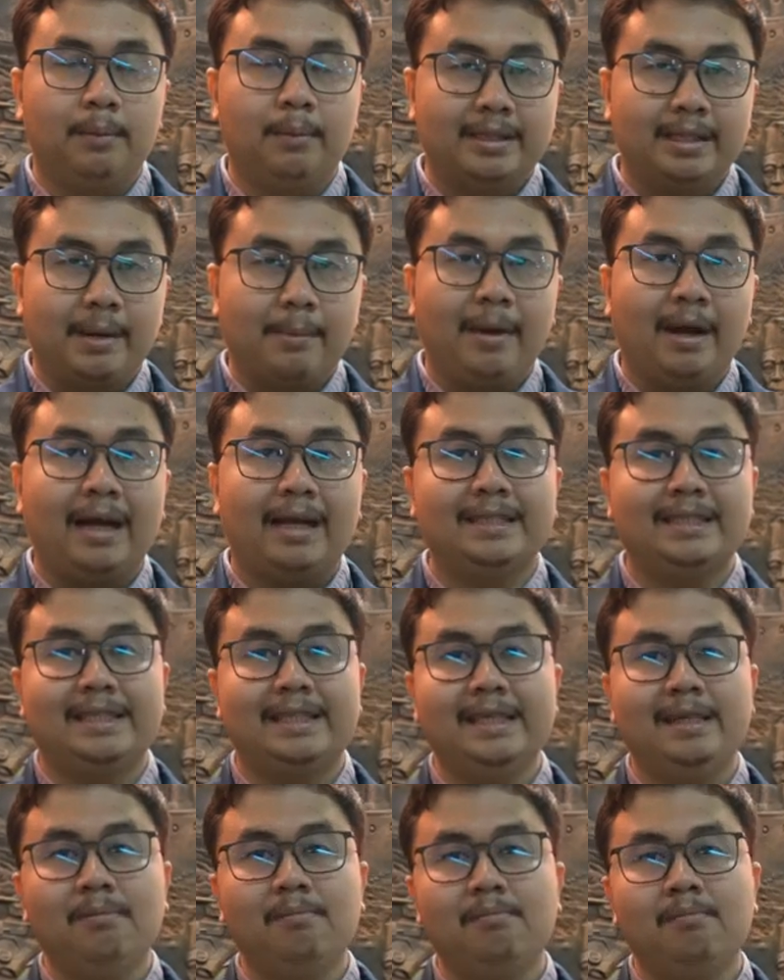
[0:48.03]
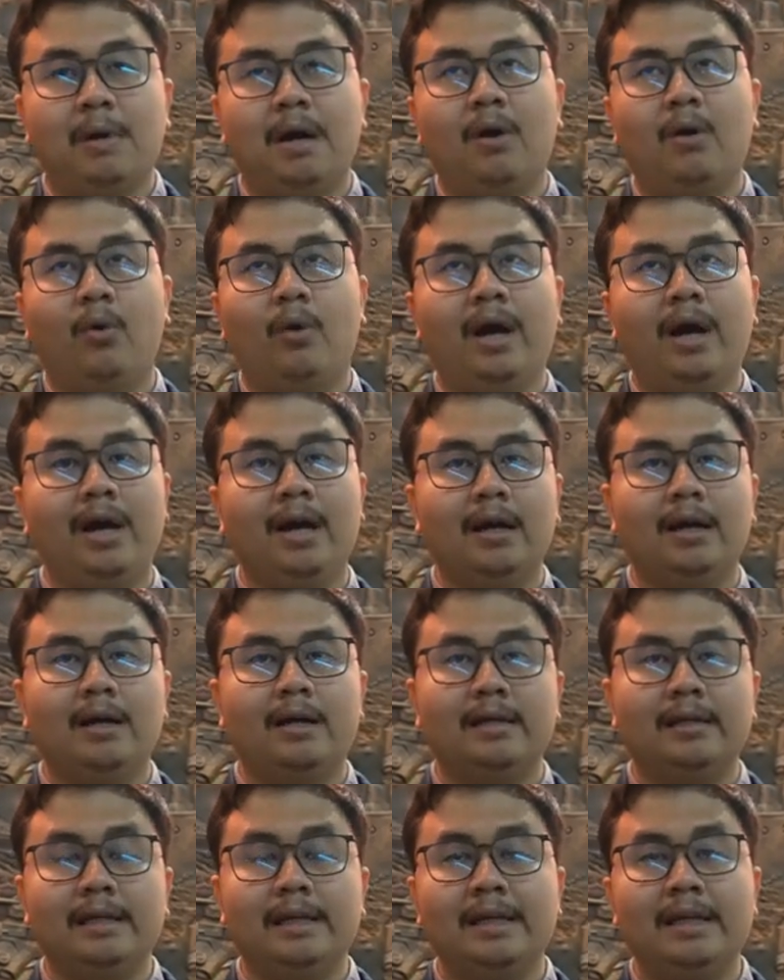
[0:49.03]
berterima kasih bahwa
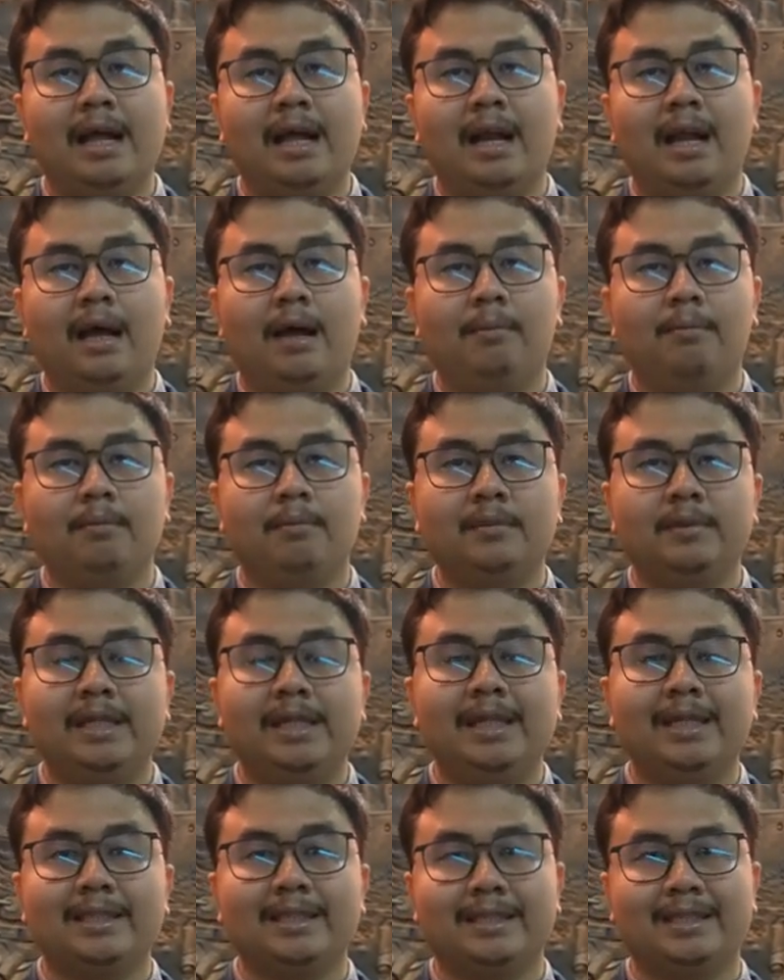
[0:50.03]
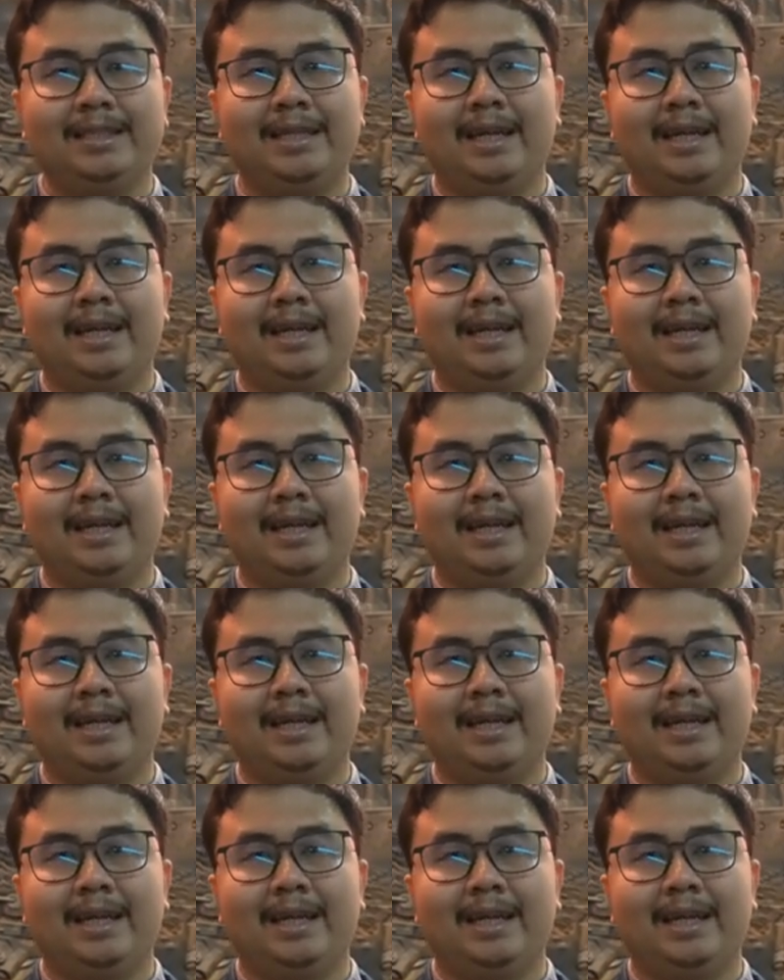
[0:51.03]
di dalam Dinas